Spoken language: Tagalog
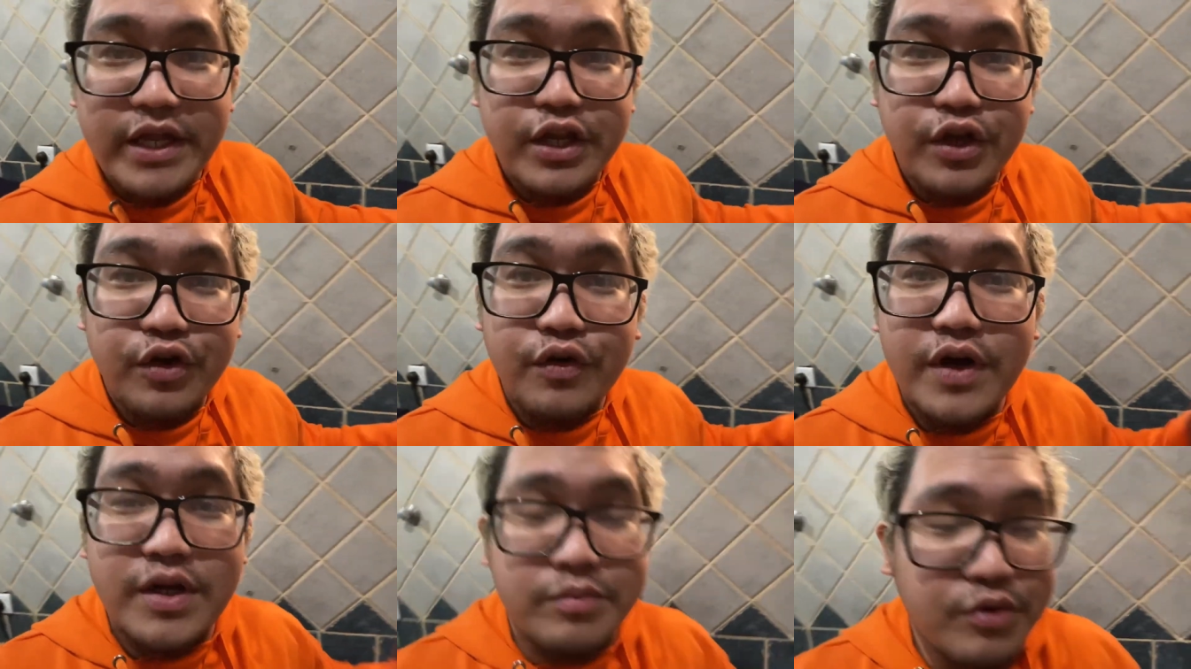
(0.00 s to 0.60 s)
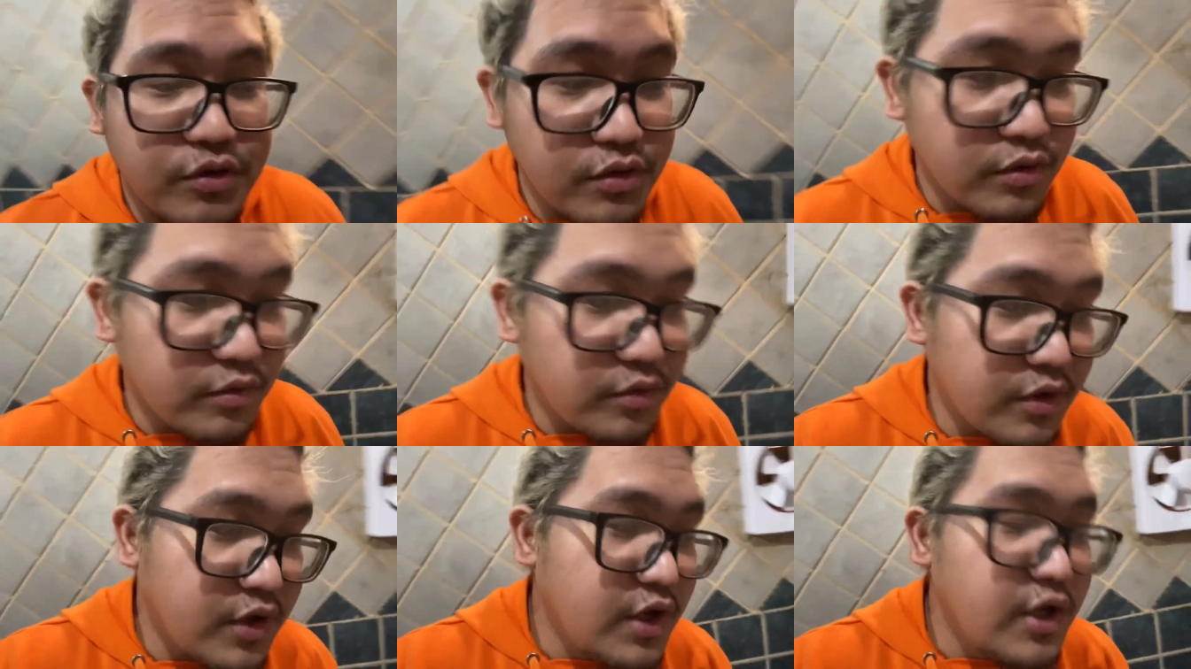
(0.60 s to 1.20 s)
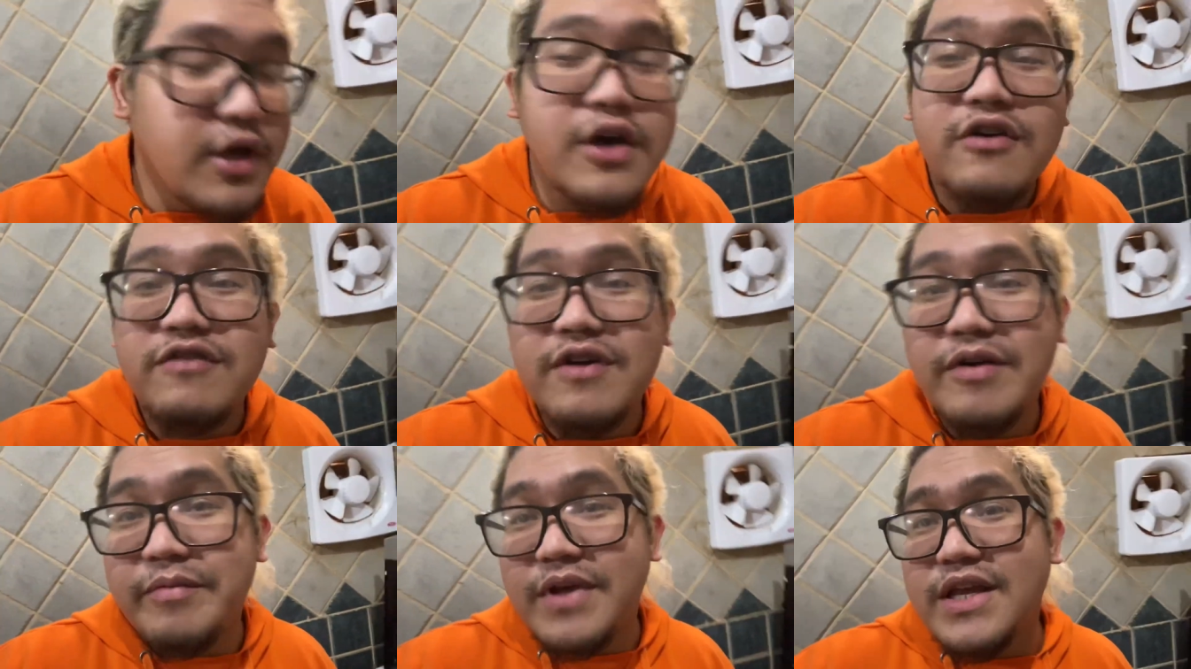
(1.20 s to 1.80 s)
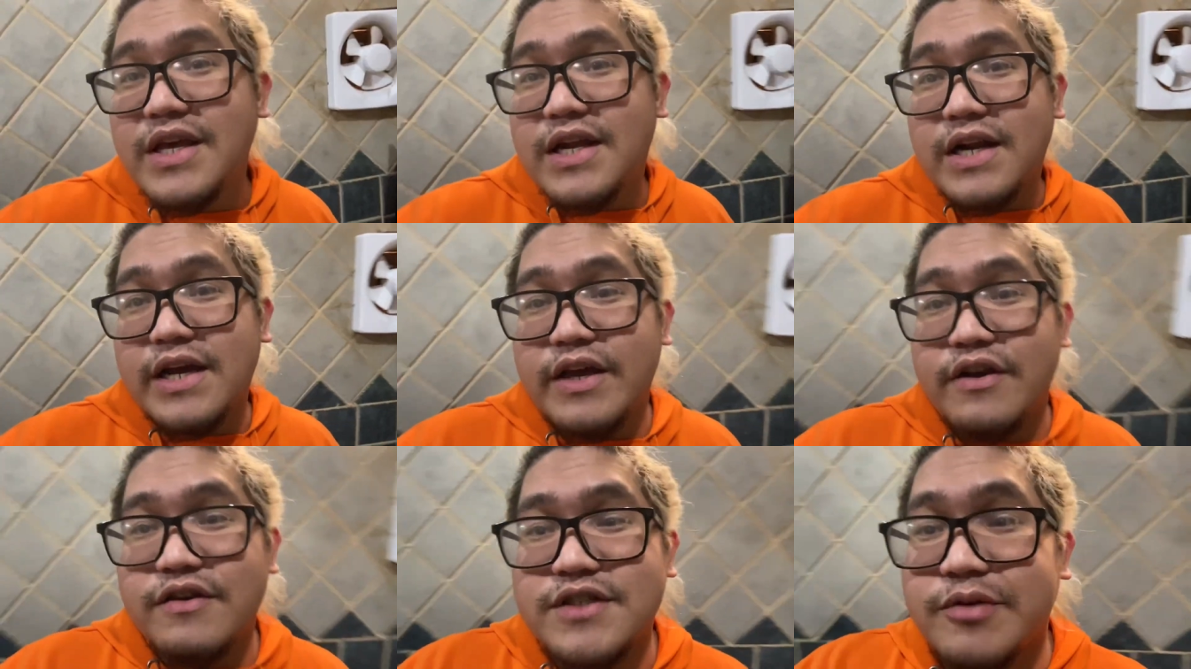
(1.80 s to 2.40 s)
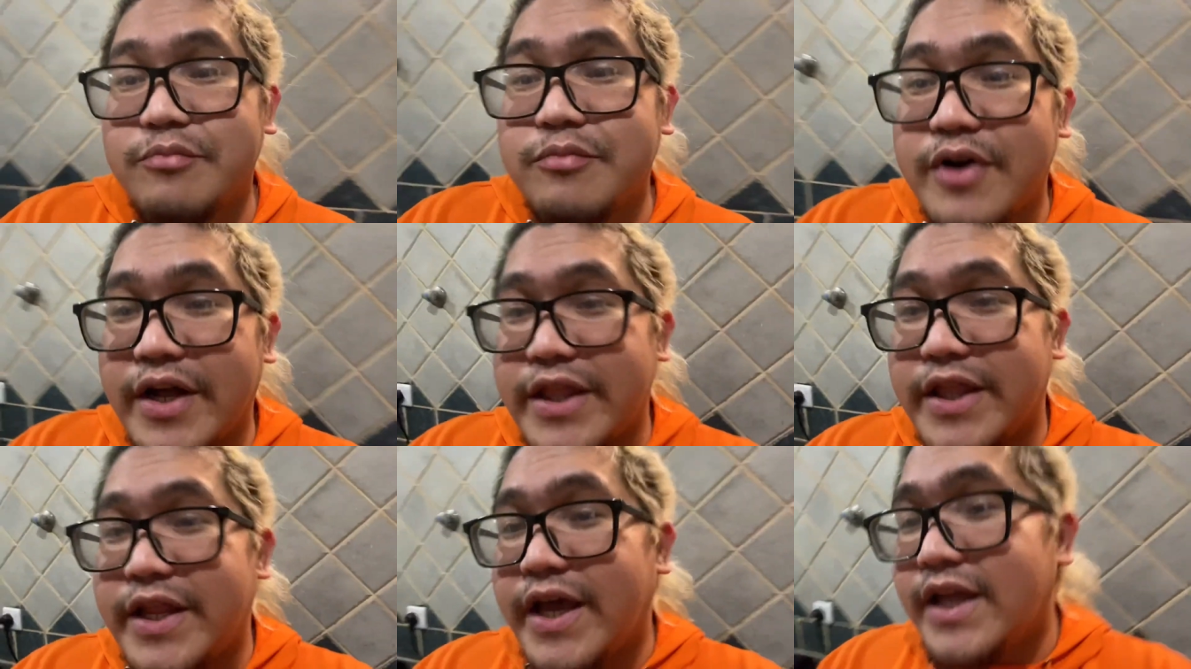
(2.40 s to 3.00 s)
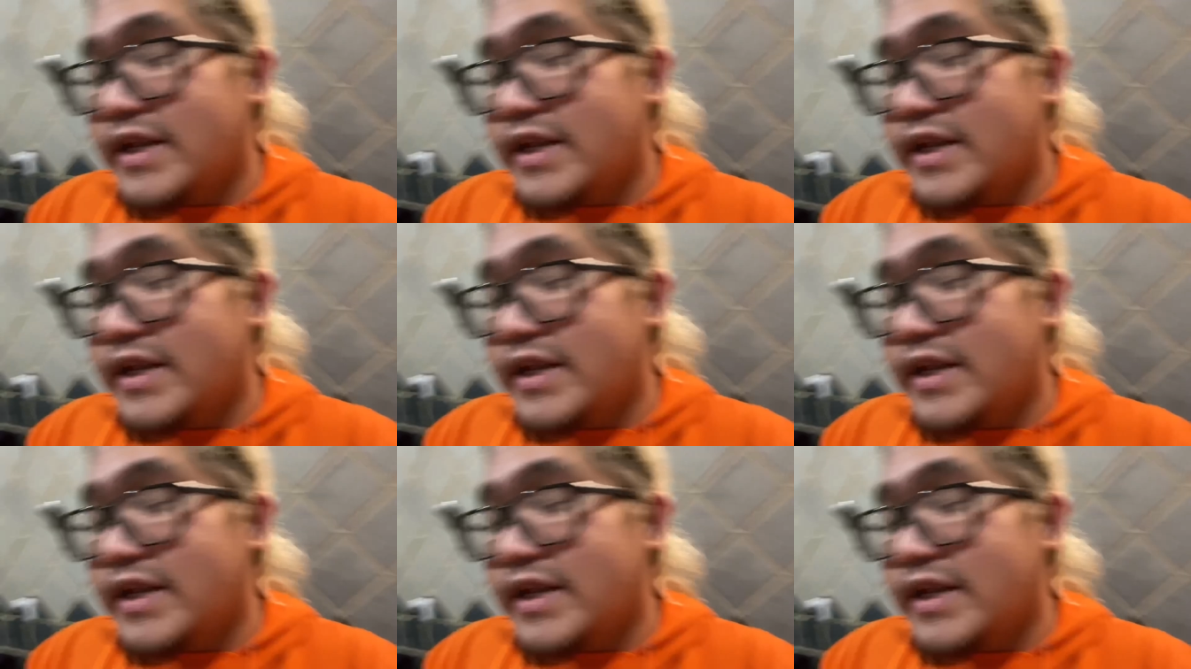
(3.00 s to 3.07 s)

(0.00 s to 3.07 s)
Hindi ko alam kung familiar kayo sa brand.